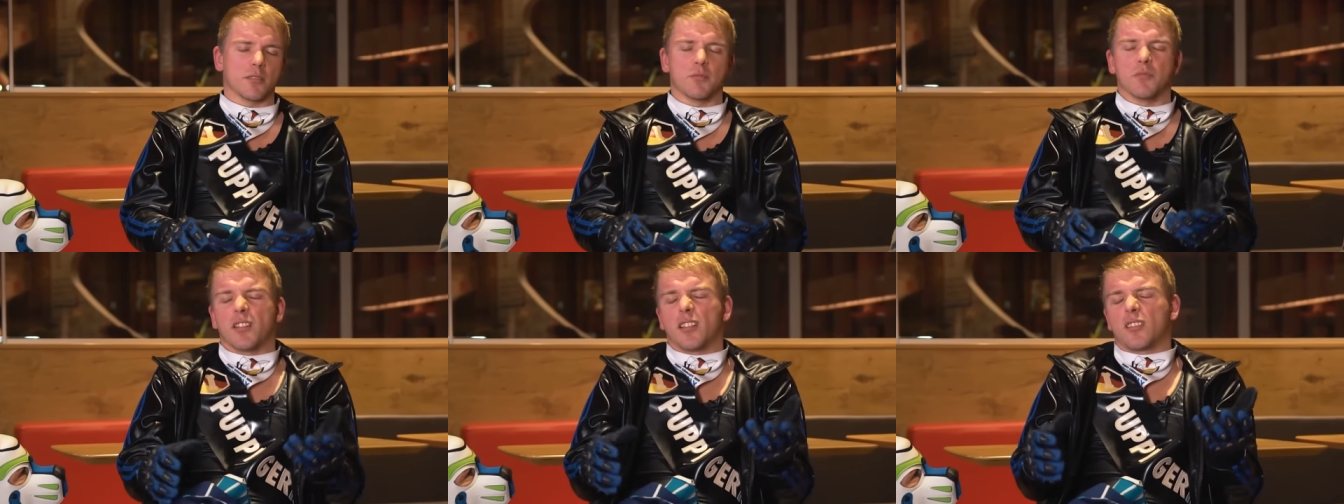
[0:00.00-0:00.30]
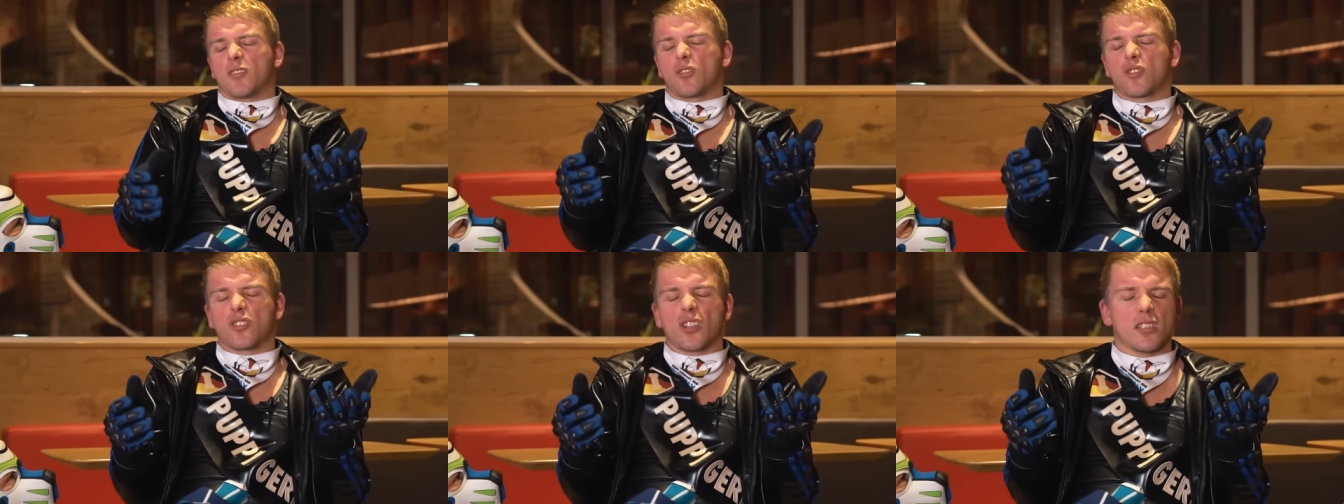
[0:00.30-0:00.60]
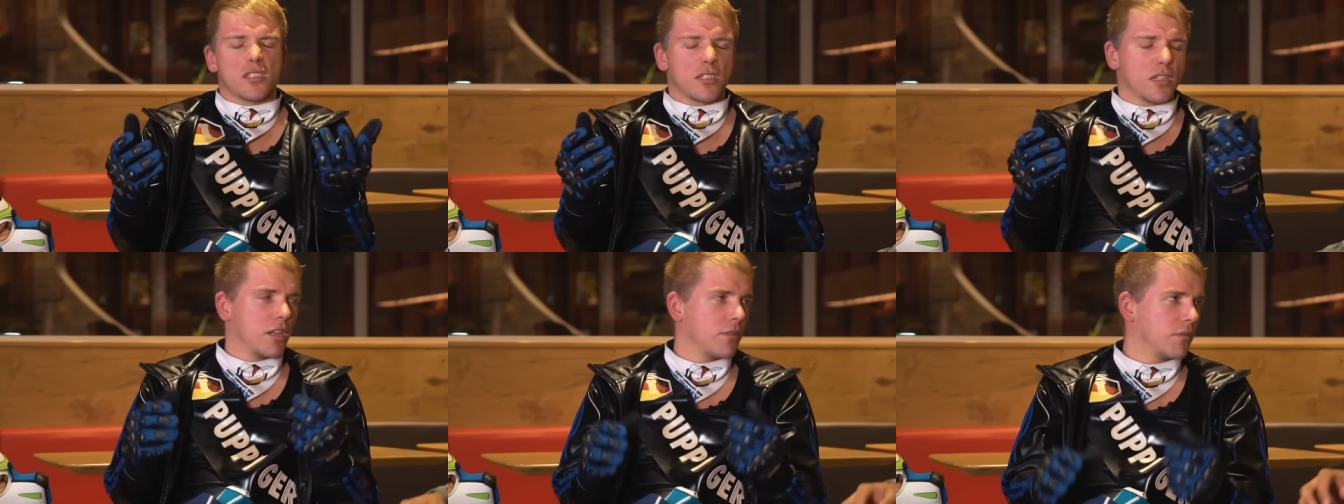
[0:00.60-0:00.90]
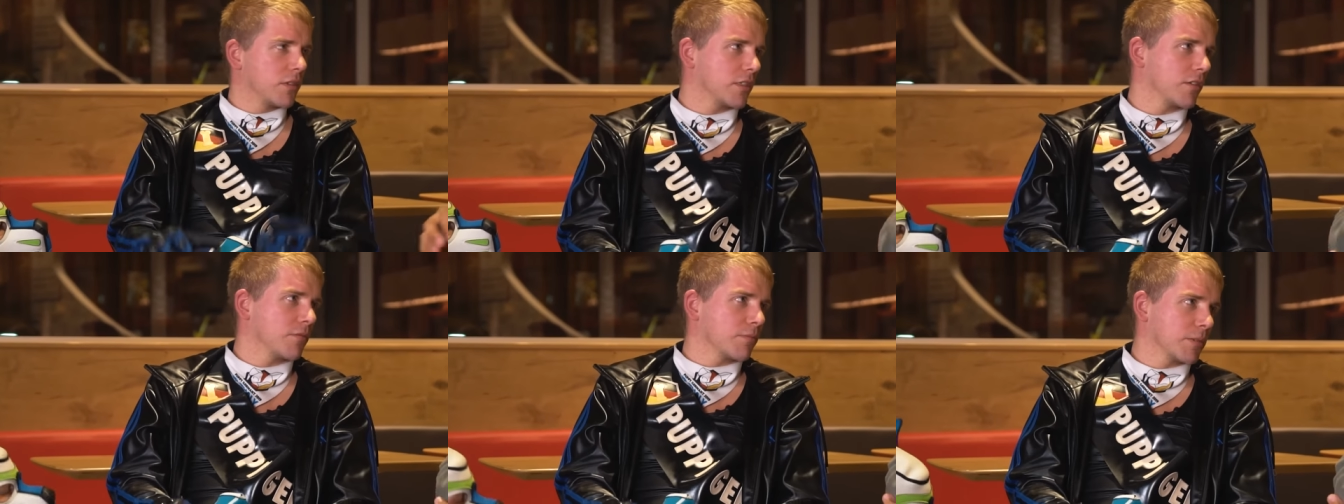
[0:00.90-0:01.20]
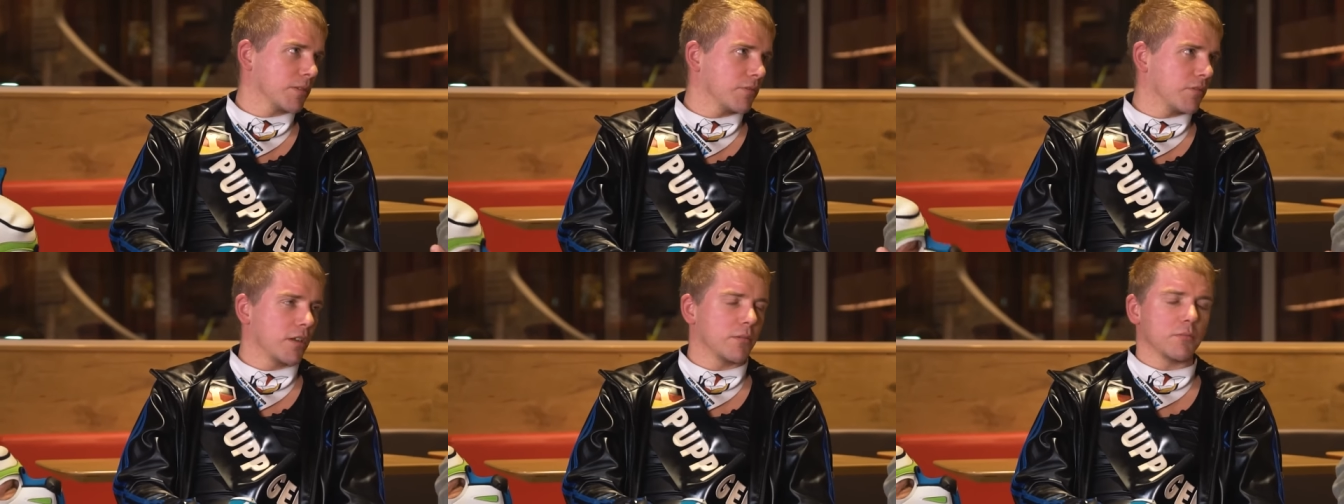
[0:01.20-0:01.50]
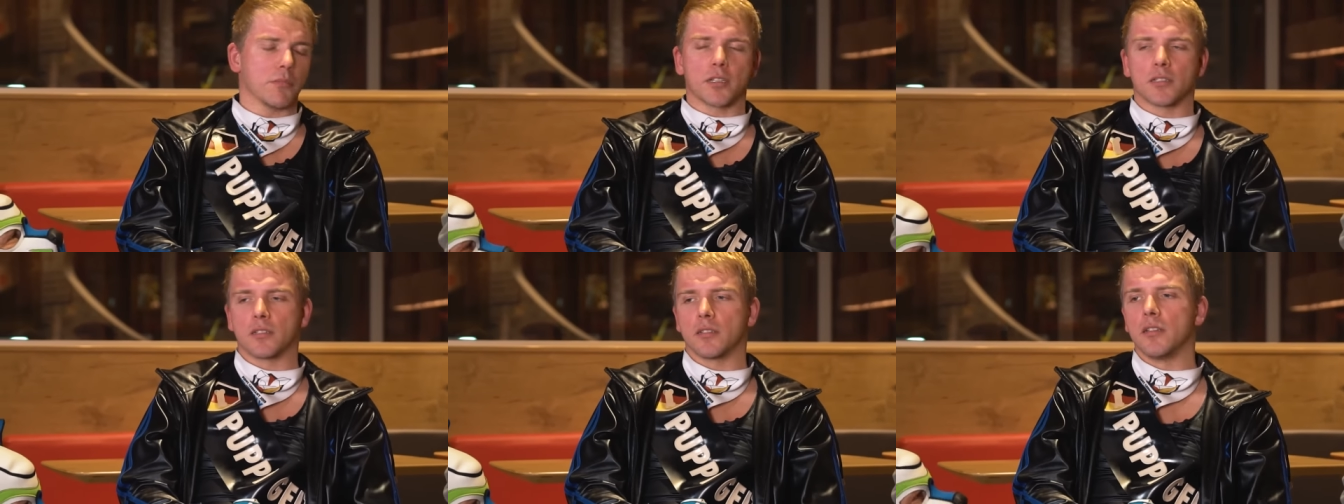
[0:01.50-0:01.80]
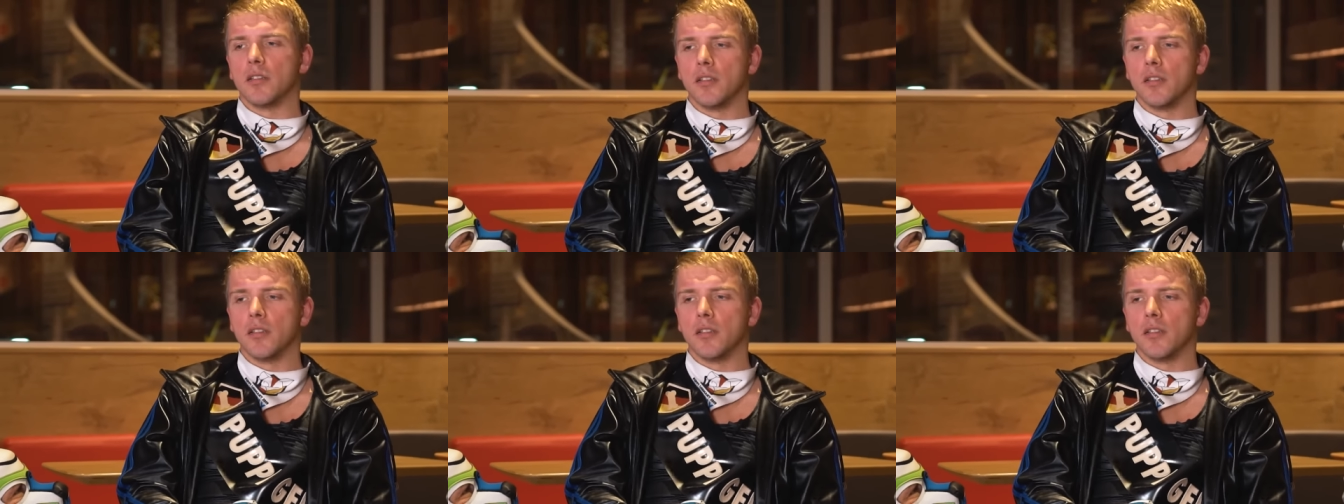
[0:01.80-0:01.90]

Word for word: ist mir das doch scheißegal, was der privat macht.